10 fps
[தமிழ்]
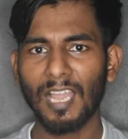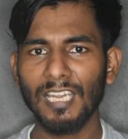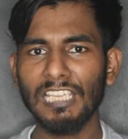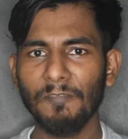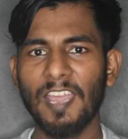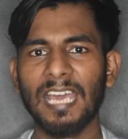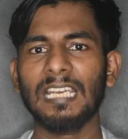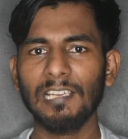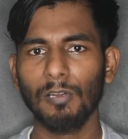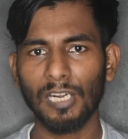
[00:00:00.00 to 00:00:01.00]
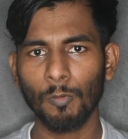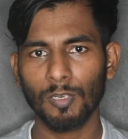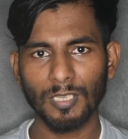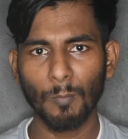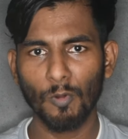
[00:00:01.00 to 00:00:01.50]
நாளைக்கு வேறு லெவலான
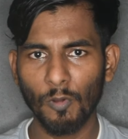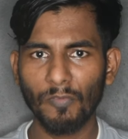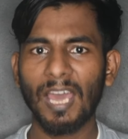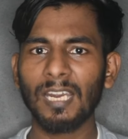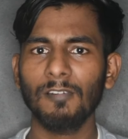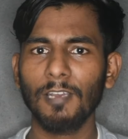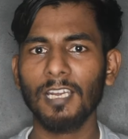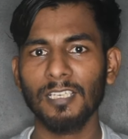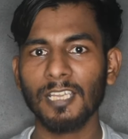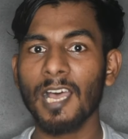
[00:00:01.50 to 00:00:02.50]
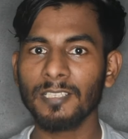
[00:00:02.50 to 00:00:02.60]
ஒரு சம்பவம் வேறு லெவலான